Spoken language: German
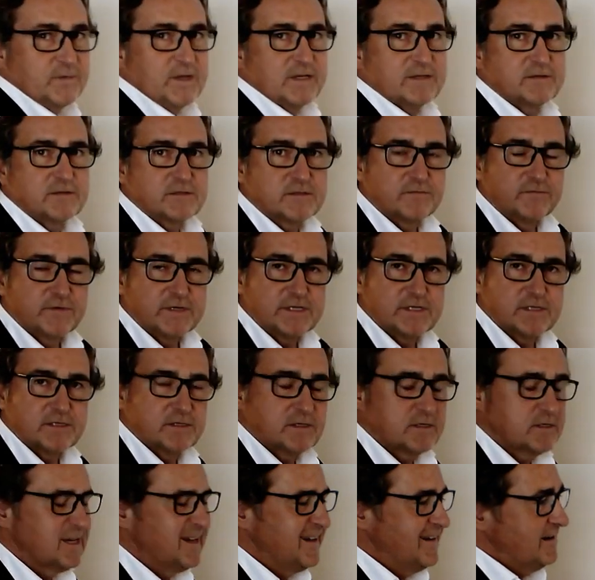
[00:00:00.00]
Das ist
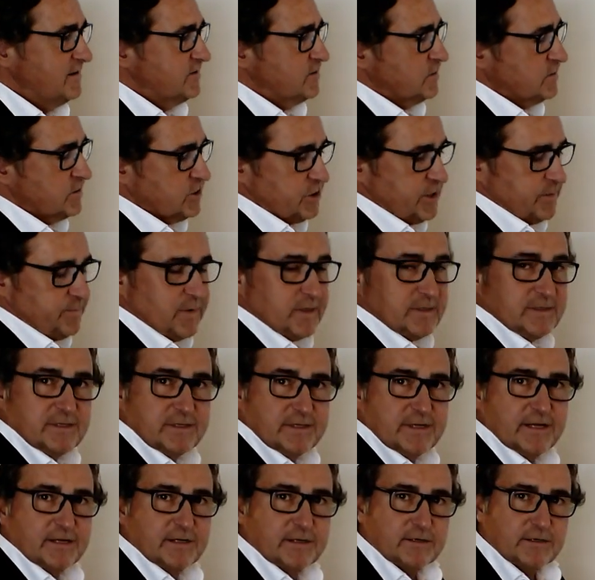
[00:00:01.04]
wichtig, sonst scheppert ihr
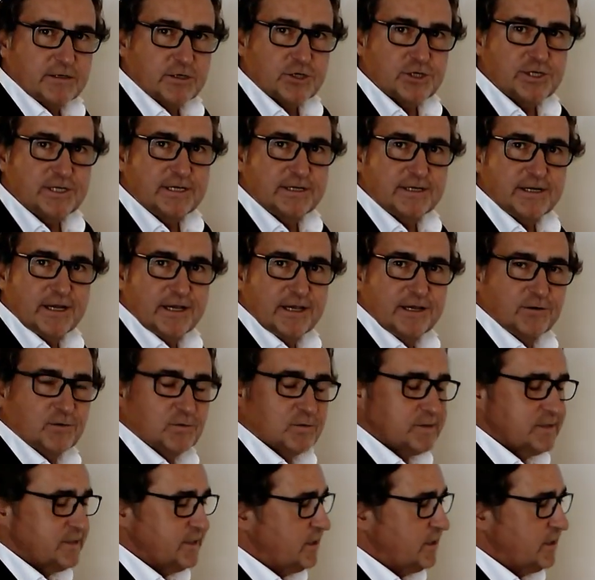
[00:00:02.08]
dein Geschirr da hin und